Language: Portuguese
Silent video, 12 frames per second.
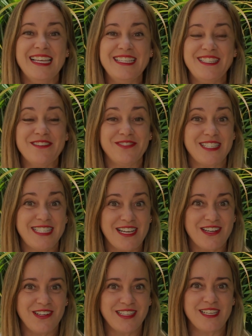E se você
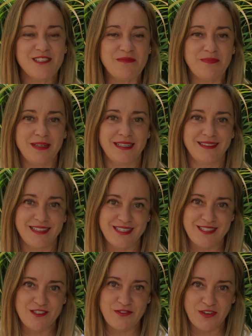gosta de
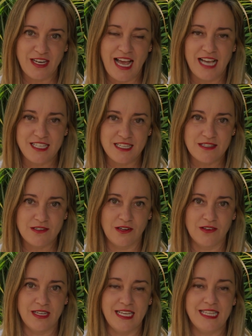plantas de folhagens
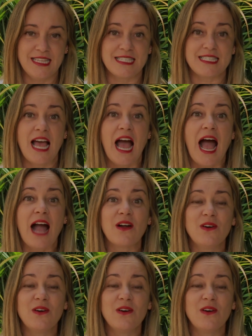coloridas, a